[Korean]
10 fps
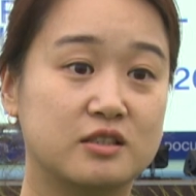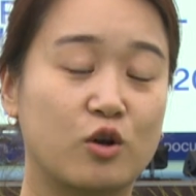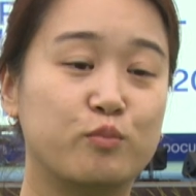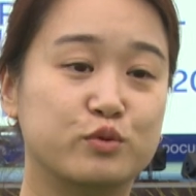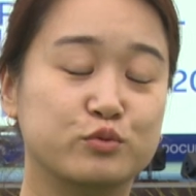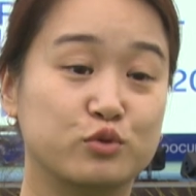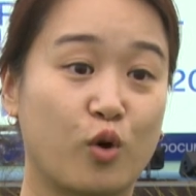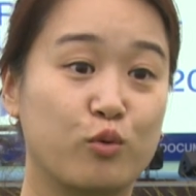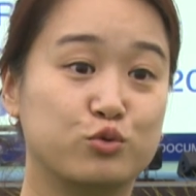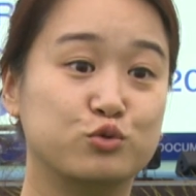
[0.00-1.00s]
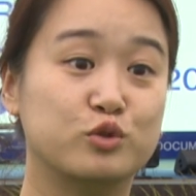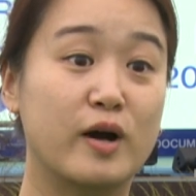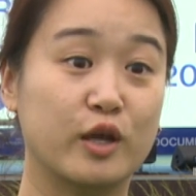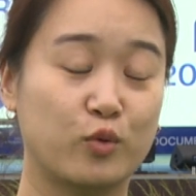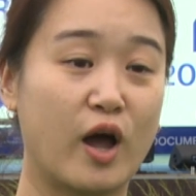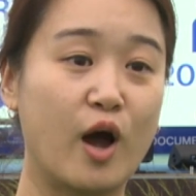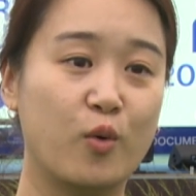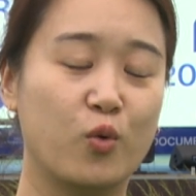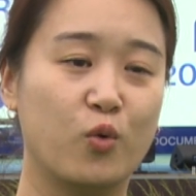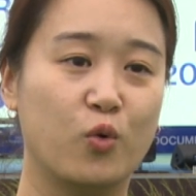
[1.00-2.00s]
그런 부분도 너무 궁금하기도
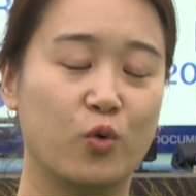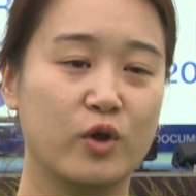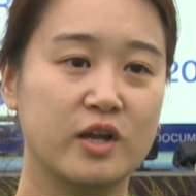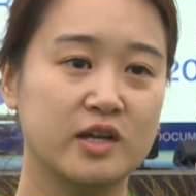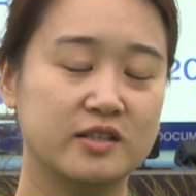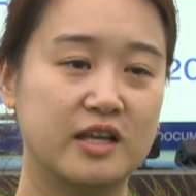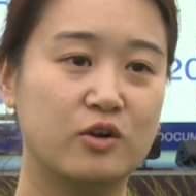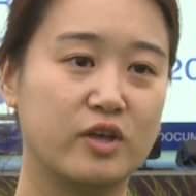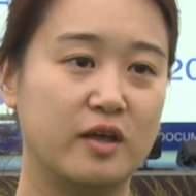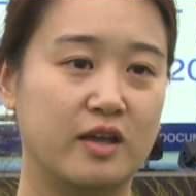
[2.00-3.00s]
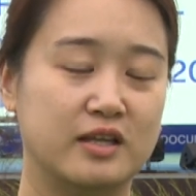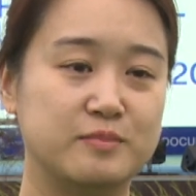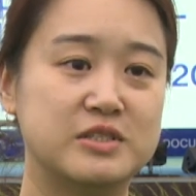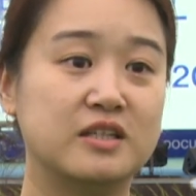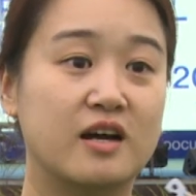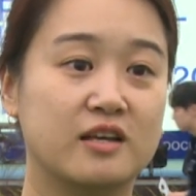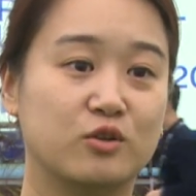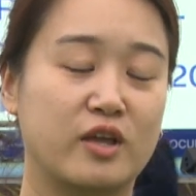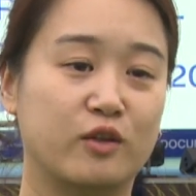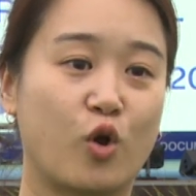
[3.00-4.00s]
하고, 근데 이렇게
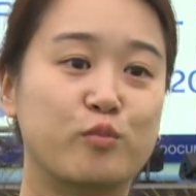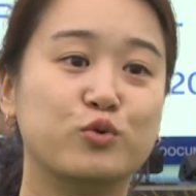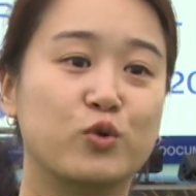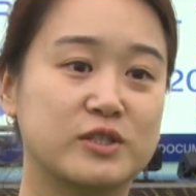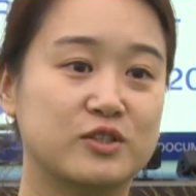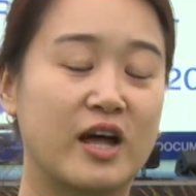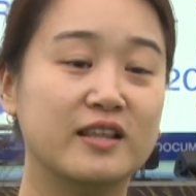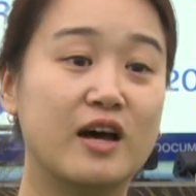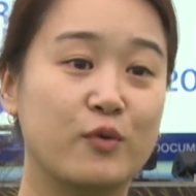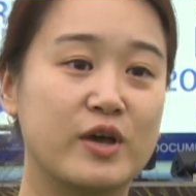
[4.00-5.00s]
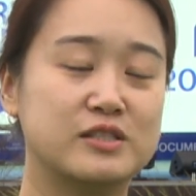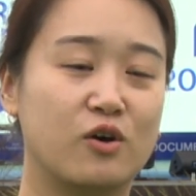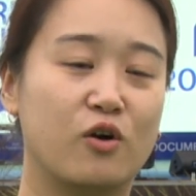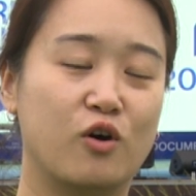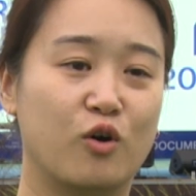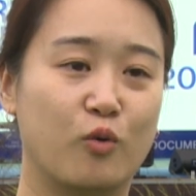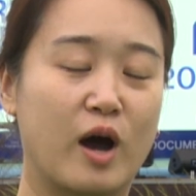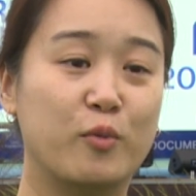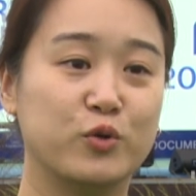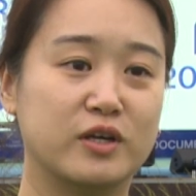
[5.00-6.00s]
임진각에서 되게 넓은 곳에서 한다고 해서
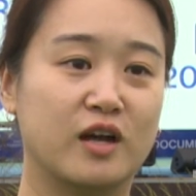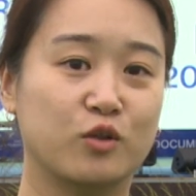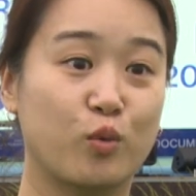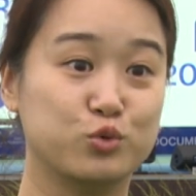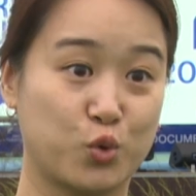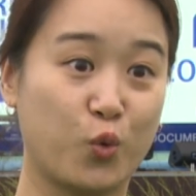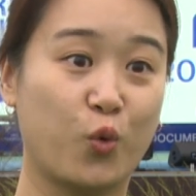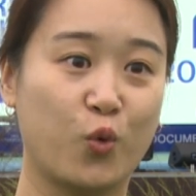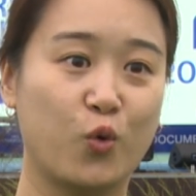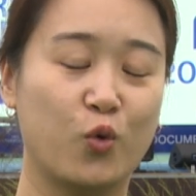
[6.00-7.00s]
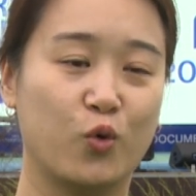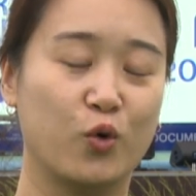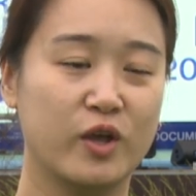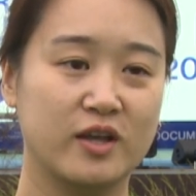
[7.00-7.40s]
와보니까 너무 좋고.